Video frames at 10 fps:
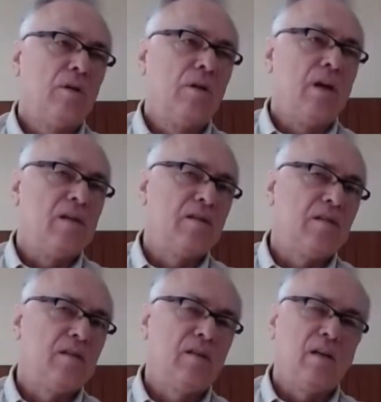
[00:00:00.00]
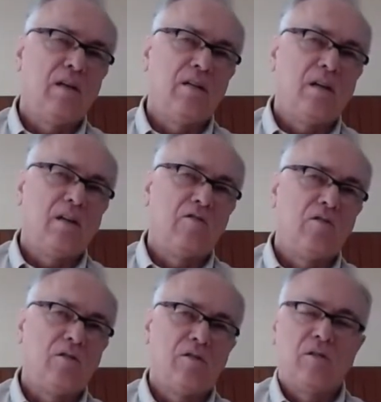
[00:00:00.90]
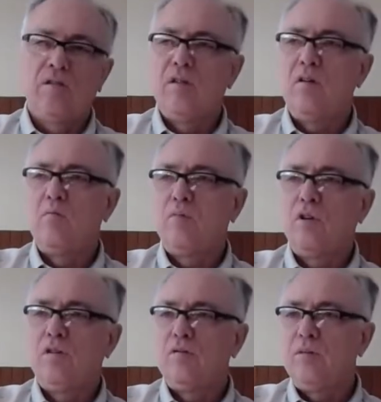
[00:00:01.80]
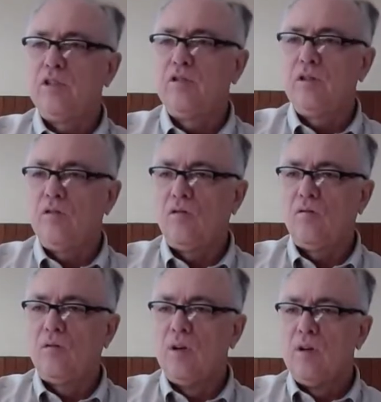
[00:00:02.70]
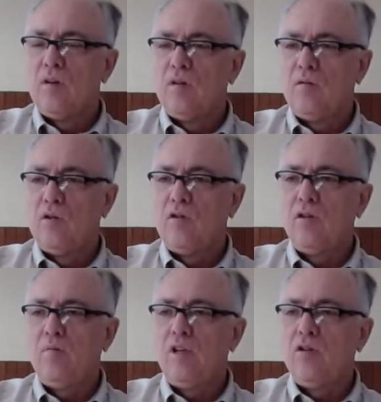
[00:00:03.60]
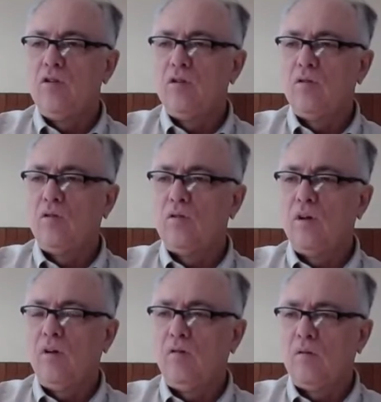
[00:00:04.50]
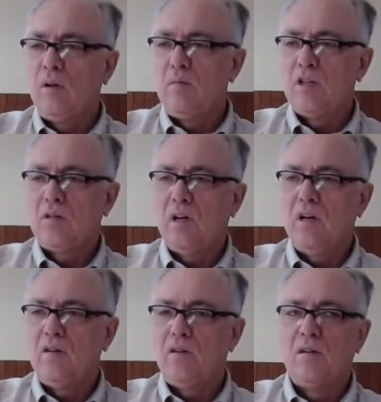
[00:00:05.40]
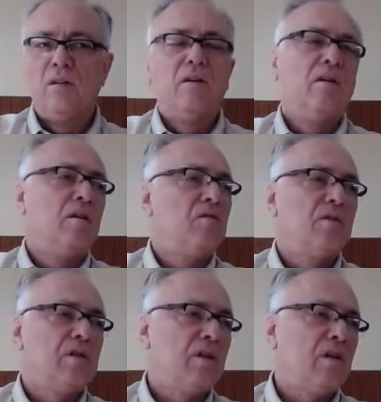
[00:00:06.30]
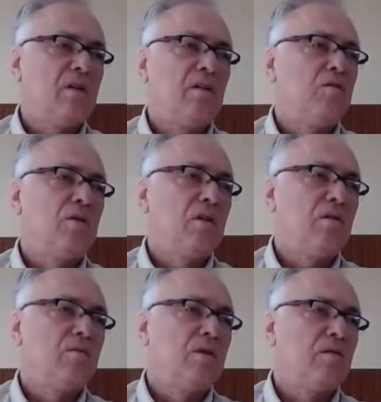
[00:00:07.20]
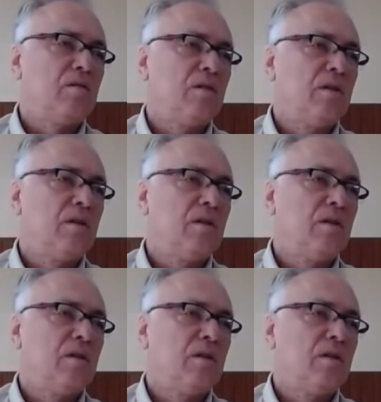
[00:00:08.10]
Essa é a centralidade. A gente não pode omitir isso. Se você omitir Jesus Cristo da mensagem, você está criando outra coisa.